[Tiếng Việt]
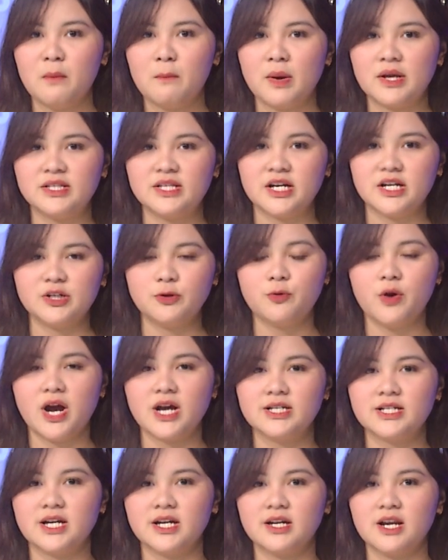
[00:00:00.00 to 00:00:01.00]
mà chẳng
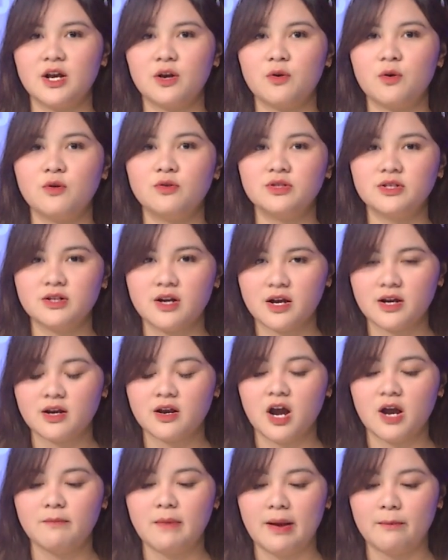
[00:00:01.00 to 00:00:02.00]
qua rằng là cô rời
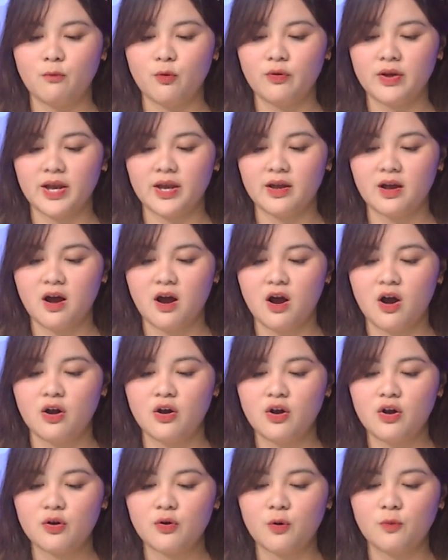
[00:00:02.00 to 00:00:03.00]
khỏi bạn muốn hẹn hò,
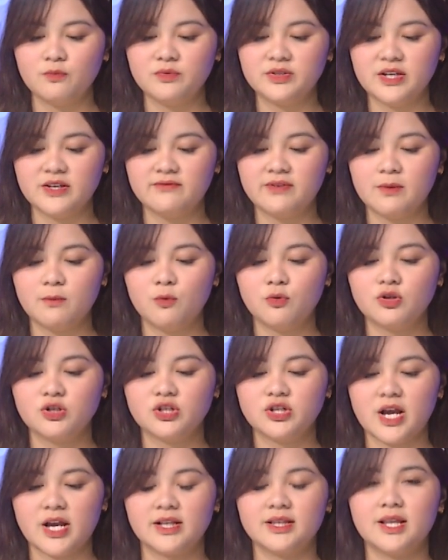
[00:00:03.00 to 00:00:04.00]
cũng chỉ vì muốn
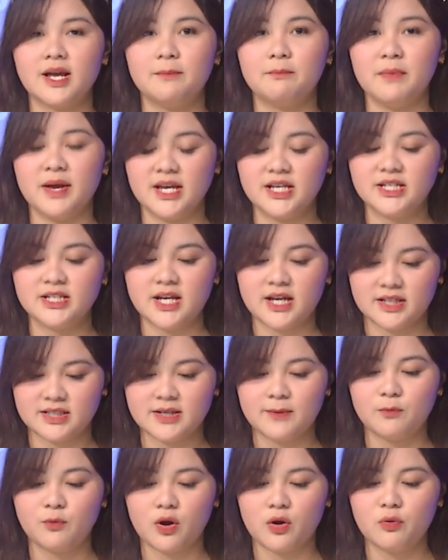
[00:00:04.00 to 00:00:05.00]
sang Mỹ sang
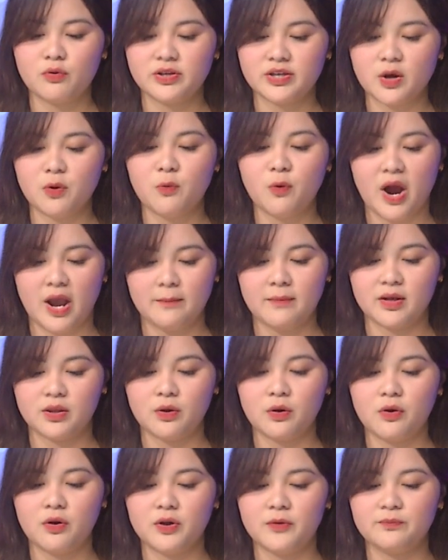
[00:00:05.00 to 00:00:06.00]
chăm con cháu ngoại mà
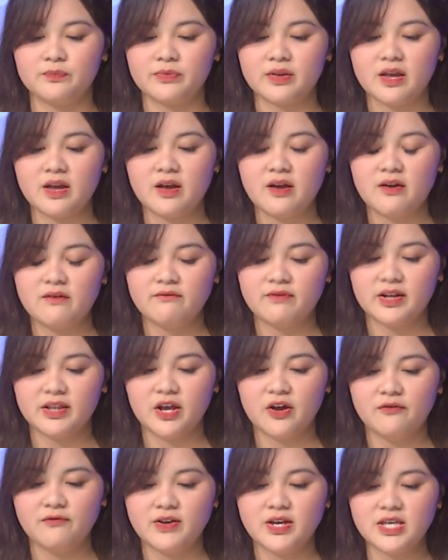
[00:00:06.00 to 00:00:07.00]
thôi. Và
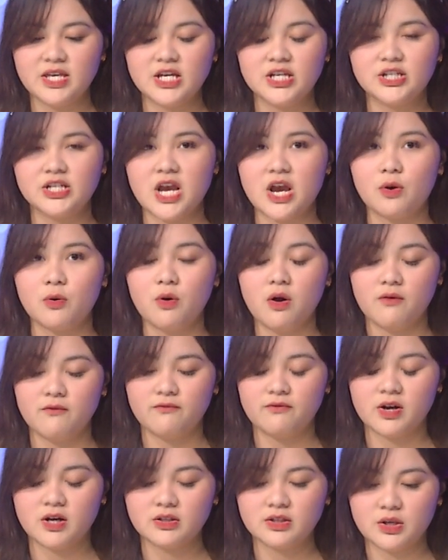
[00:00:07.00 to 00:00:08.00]
theo phía chia sẻ của
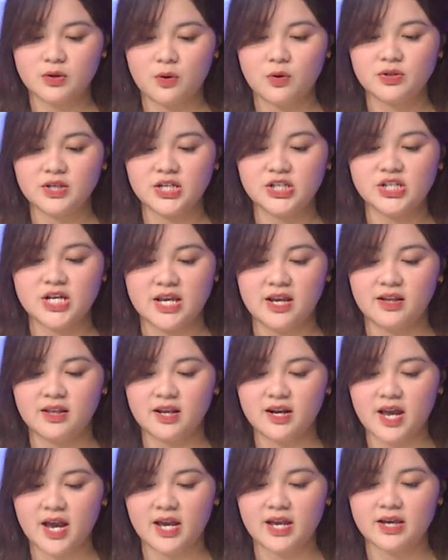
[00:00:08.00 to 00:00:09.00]
Hồng Vân thì cô chia sẻ như
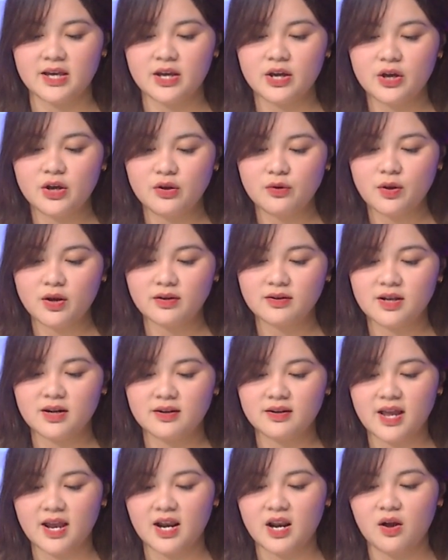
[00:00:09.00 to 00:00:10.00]
thế này, quyết
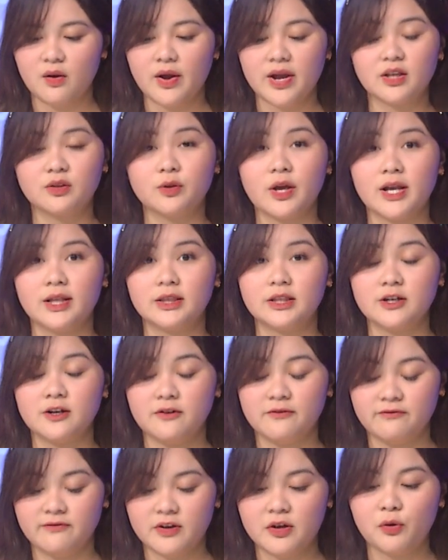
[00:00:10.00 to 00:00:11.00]
định này là hoàn toàn
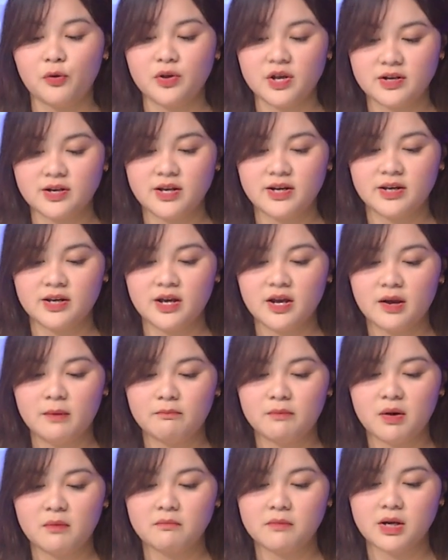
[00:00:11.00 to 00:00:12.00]
từ phía của gia đình,
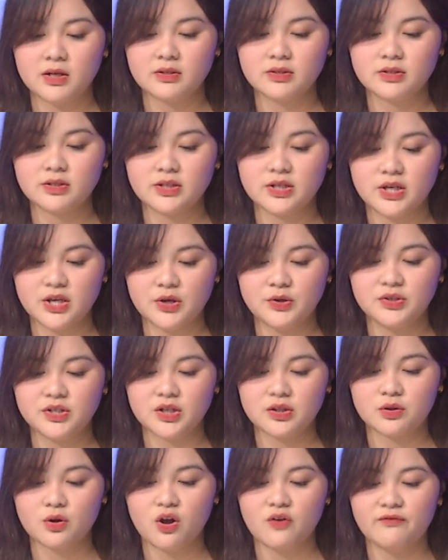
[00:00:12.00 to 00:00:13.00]
mong mọi người hiểu
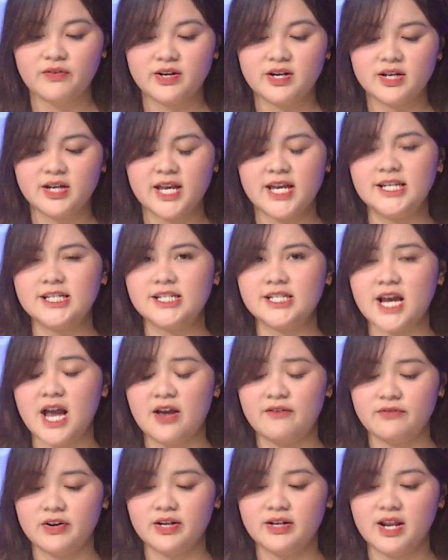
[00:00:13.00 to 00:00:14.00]
cho tôi và đừng nghĩ
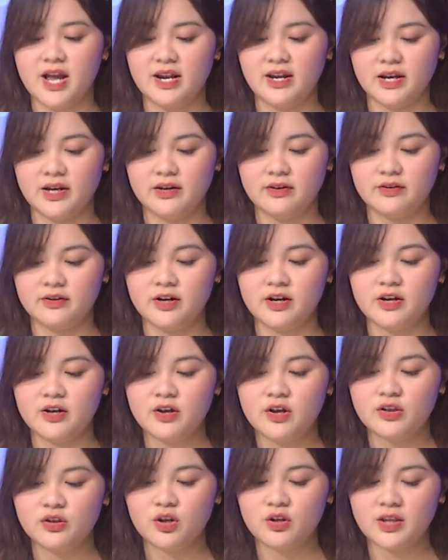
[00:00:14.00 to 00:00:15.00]
sai vấn đề này nữa.
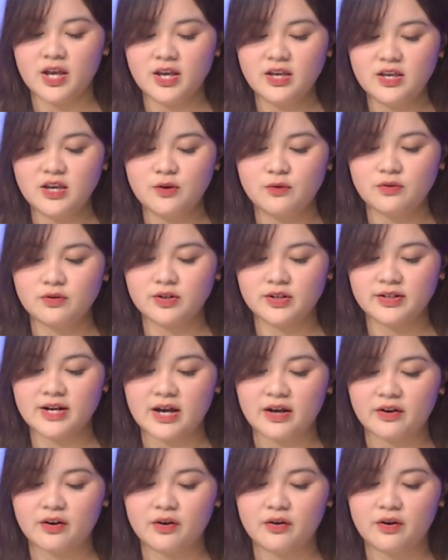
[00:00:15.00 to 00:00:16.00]
Tôi thấy nhiều người
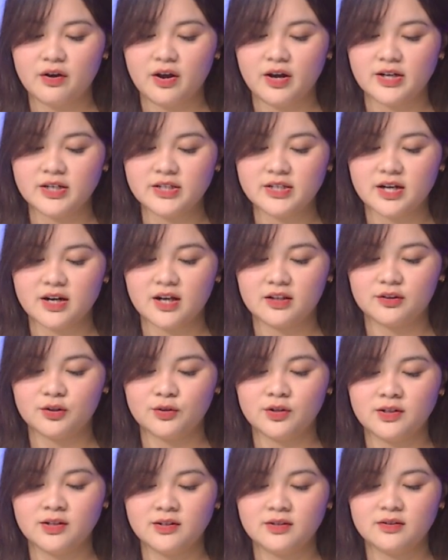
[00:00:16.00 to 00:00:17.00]
đặt câu hỏi rằng là
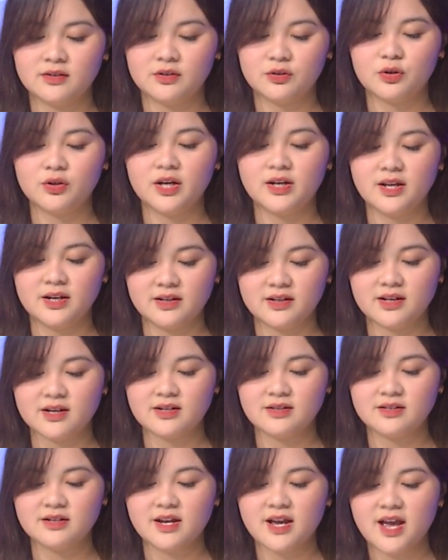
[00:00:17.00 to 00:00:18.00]
tôi đi tôi đi định
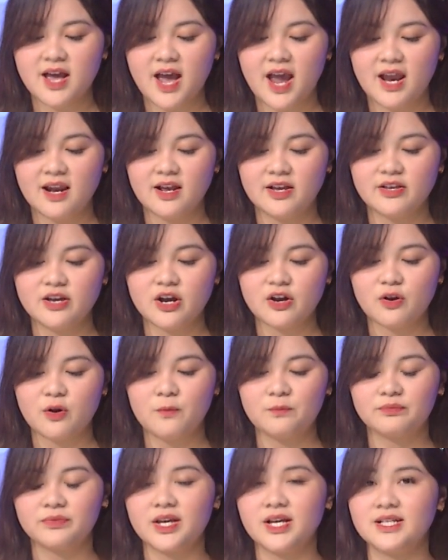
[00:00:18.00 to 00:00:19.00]
cư hay là do
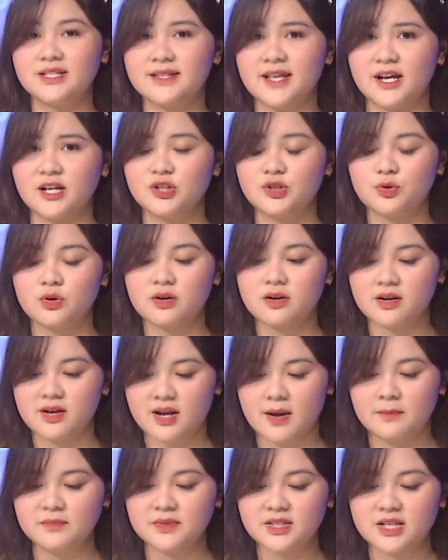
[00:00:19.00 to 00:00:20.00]
công ty sản xuất
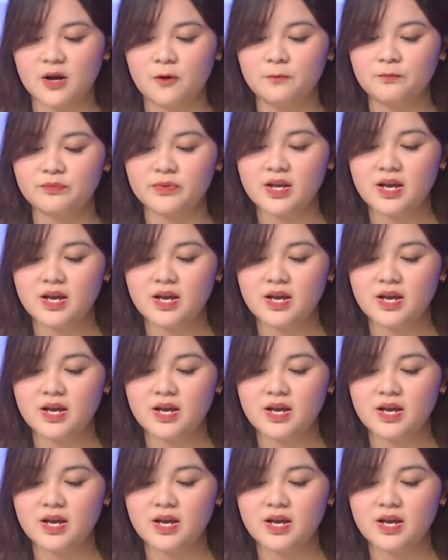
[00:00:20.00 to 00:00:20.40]
cấm sóng